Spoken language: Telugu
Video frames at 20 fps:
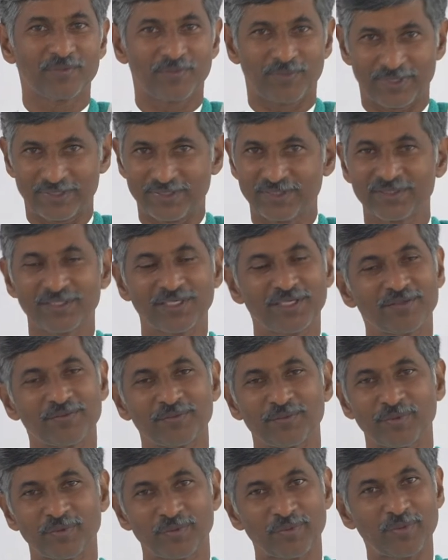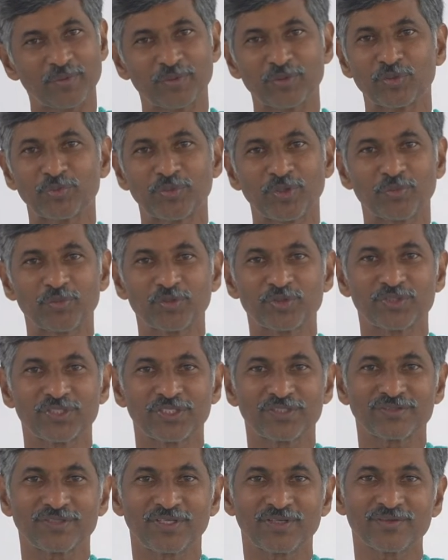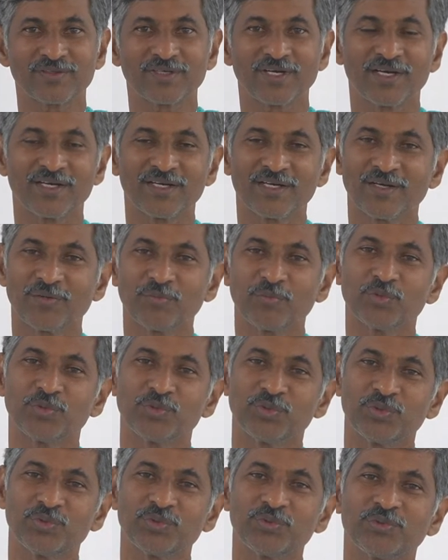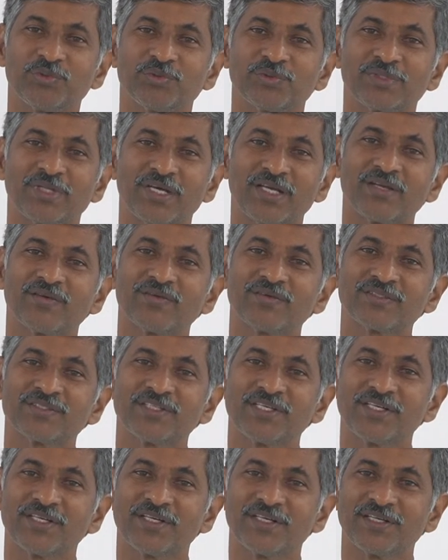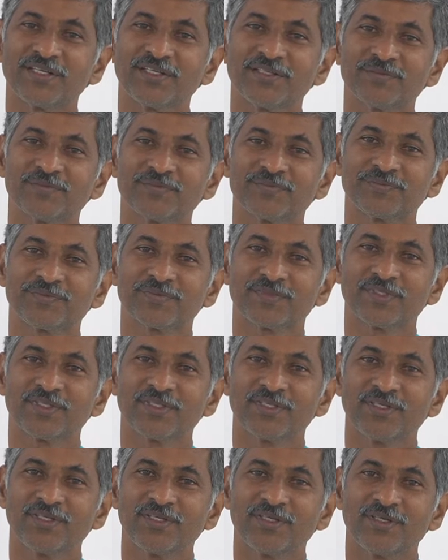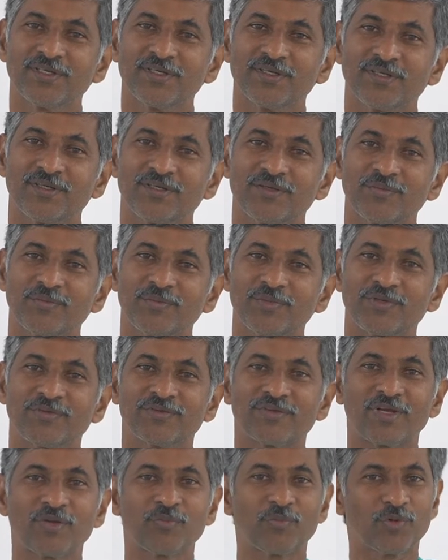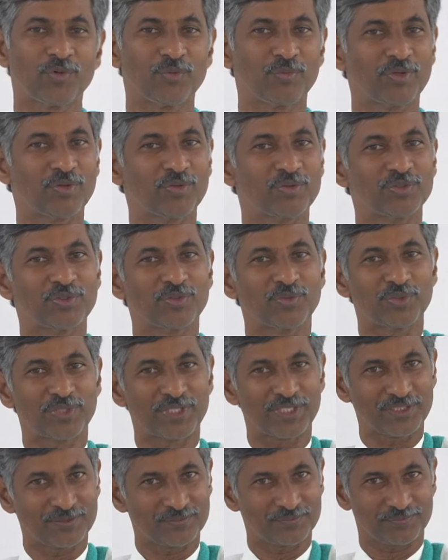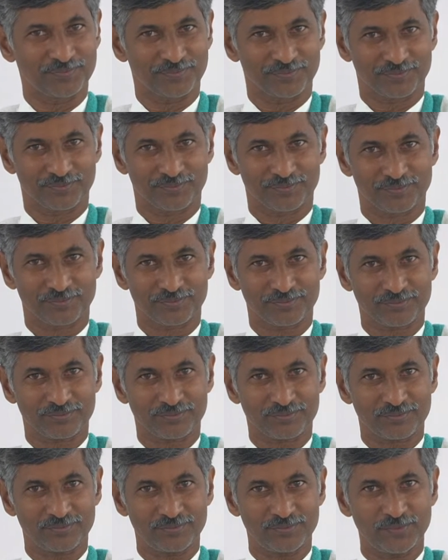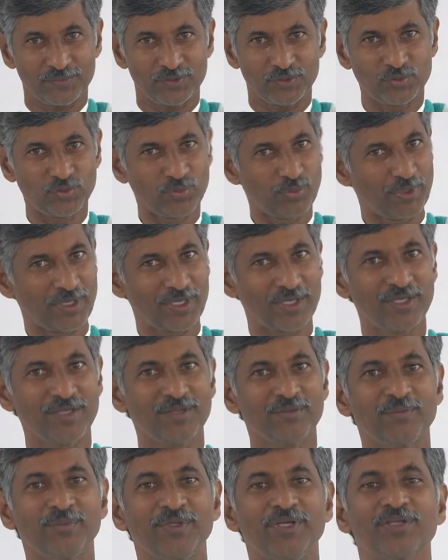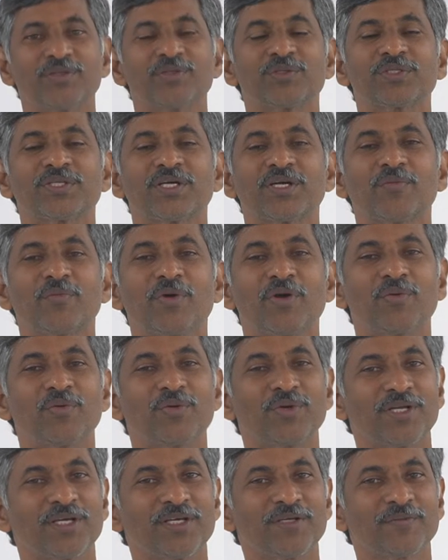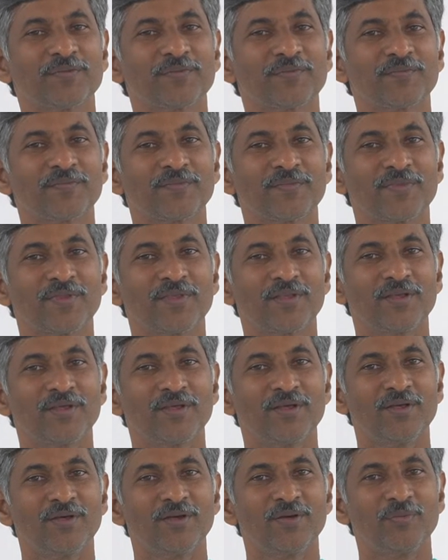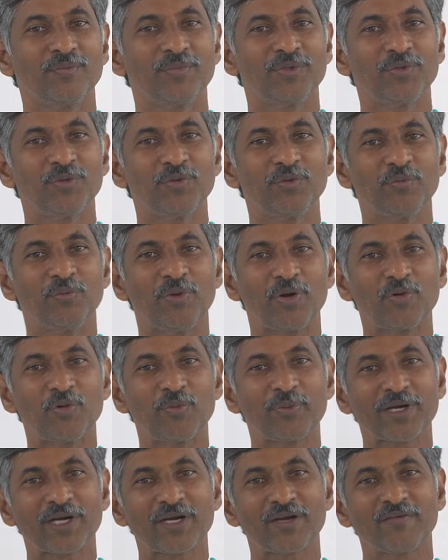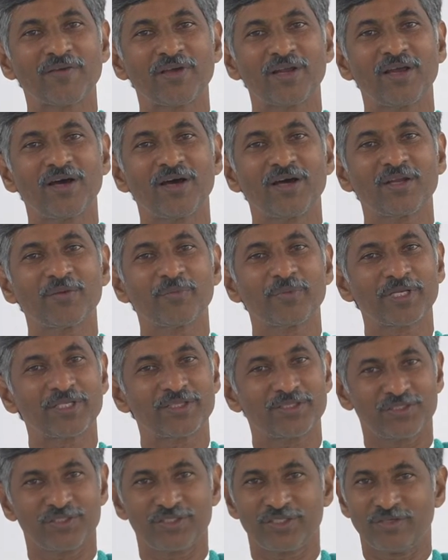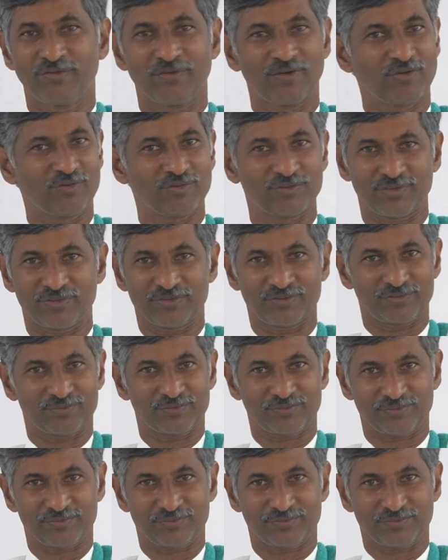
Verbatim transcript: పద్ధతి నేను ఇప్పుడు మీ ముందు ప్రపోజ్ చేస్తాను కానీ నా ముందు నా రిక్వెస్ట్ ఏంటంటే మీరు సరిపోని బరువుతో ఉంటే శుభ్రంగా మీ ఎత్తుకు తగ్గ బరువు ఉంటే మీరు బరువు పెరగడం ఎలా అనే ప్రయత్నం చేయడం అనవసరం